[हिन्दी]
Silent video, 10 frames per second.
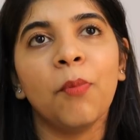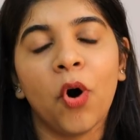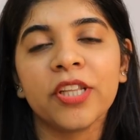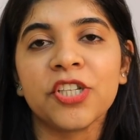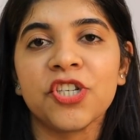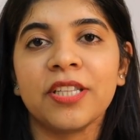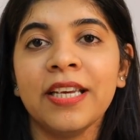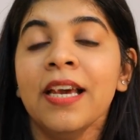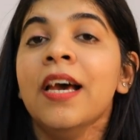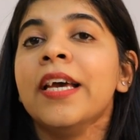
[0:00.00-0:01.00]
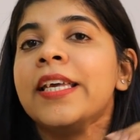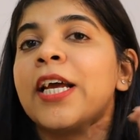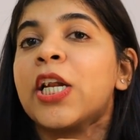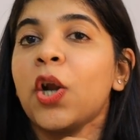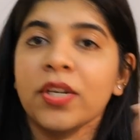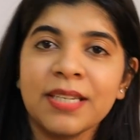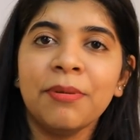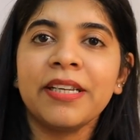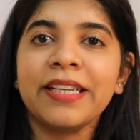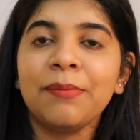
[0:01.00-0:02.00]
भी बहुत अच्छी थी ये ग्लॉसी
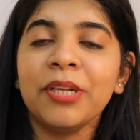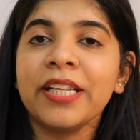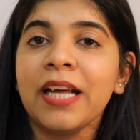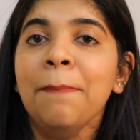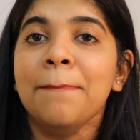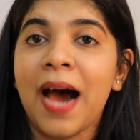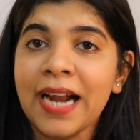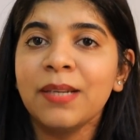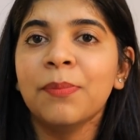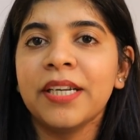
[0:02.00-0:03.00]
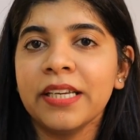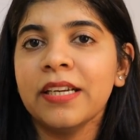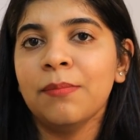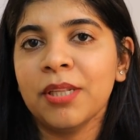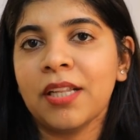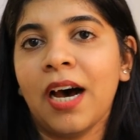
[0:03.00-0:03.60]
मटीरियल में नहीं था मैट मटीरियल में